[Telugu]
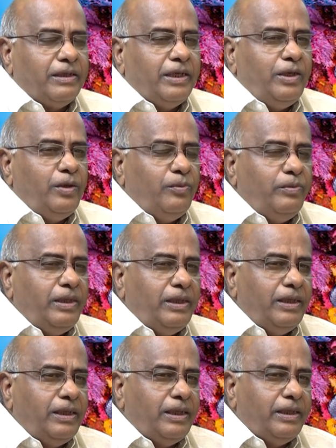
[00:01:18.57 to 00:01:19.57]
రెండు
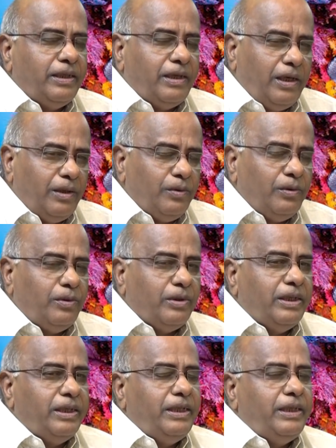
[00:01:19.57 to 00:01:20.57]
వేల నాలుగులో
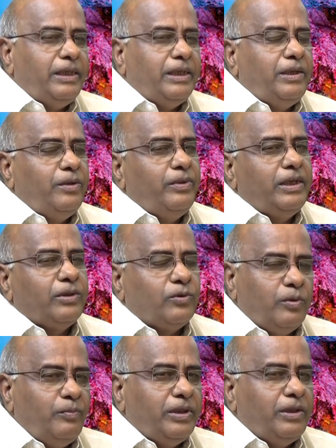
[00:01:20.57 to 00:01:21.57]
కానీ రెండు వేల
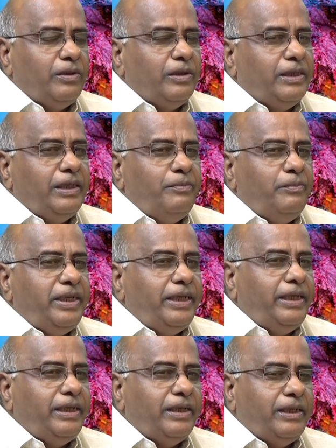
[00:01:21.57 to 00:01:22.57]
తొమ్మిదిలో కానీ
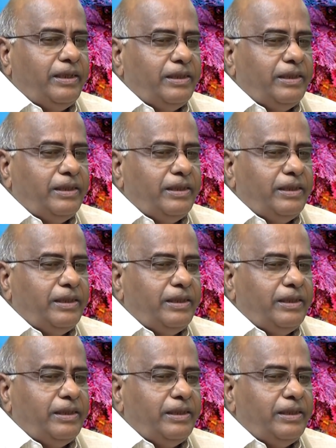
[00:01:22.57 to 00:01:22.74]
మీడియా